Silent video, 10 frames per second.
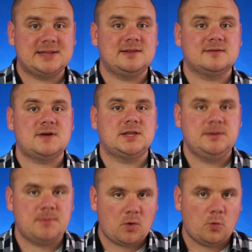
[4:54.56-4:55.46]
я это назвать
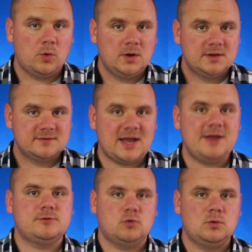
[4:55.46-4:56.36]
не могу.
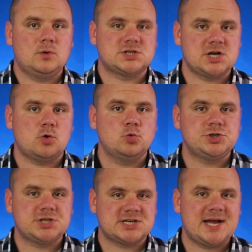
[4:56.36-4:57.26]
Скорее всего, Лукашенко
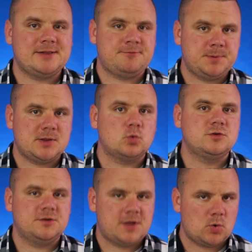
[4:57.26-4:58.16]
уничтожает в
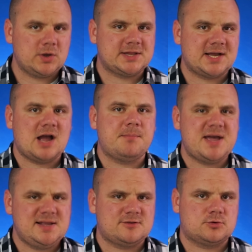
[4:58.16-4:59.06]
Беларуси дороги, так как
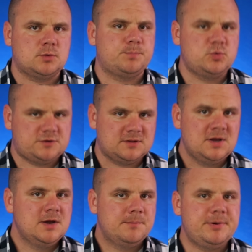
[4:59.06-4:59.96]
боится, что Путин
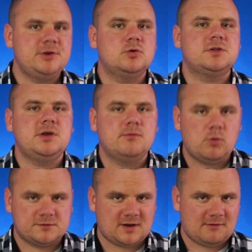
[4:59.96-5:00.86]
придет
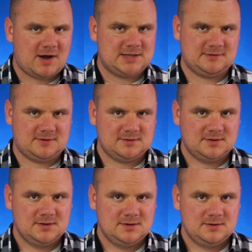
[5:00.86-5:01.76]
его захватывать.
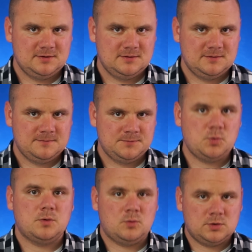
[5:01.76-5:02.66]

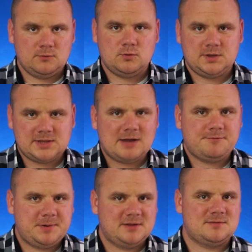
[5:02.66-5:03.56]
Ну, он его и
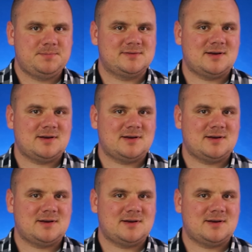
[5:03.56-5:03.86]
так, в принципе,